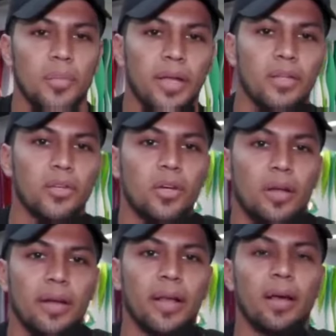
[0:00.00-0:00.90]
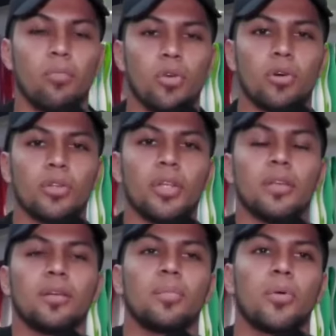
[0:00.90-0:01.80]
para todos, la verdad muy
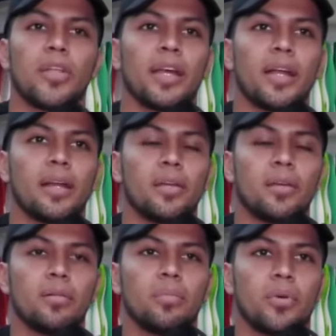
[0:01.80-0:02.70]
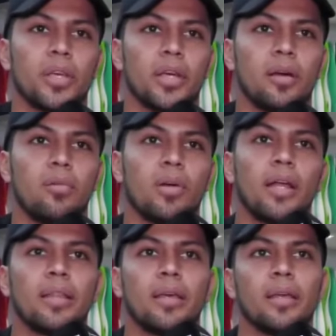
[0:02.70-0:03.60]
contento por llegar a Río, por llegar a un
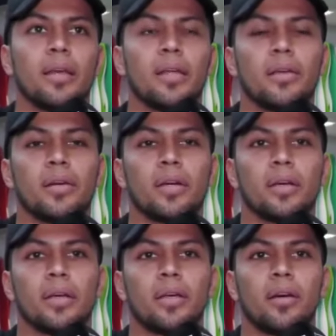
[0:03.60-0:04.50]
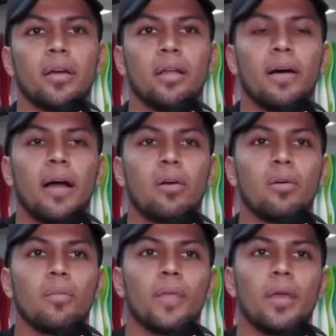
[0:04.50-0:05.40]
grande río que es el
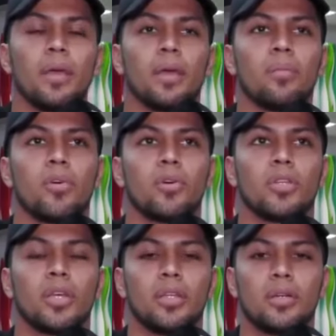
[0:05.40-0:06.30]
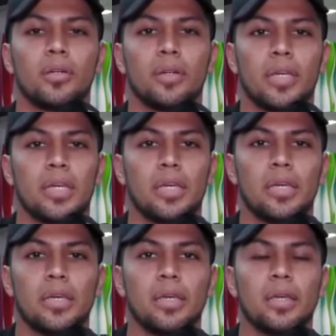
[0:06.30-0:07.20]
Vasco, eh, muy contento
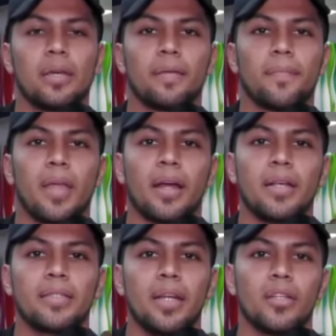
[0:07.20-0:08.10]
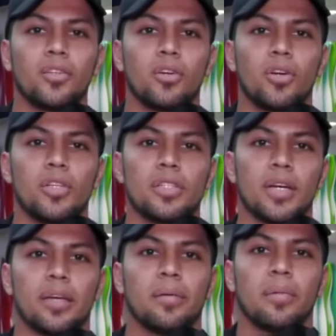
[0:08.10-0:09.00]
y agradecerle a todos los
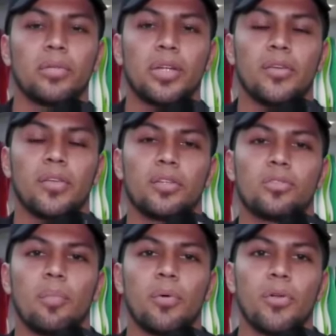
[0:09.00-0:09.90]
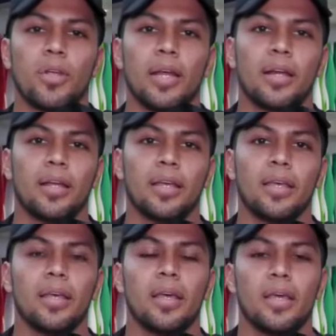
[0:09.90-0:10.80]
hinchas que me mostraron ya su apoyo en las
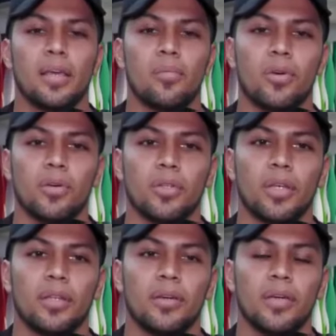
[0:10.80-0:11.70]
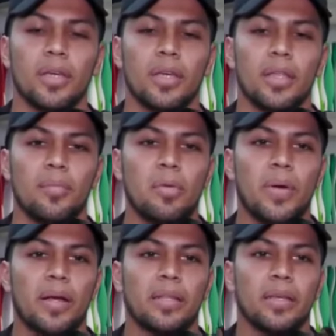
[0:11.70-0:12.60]
redes y muy contento. Y de mi
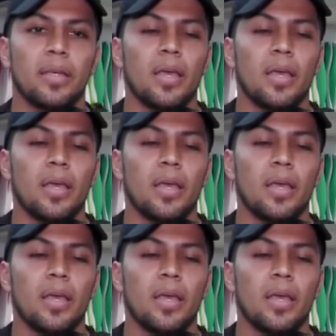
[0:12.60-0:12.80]
parte,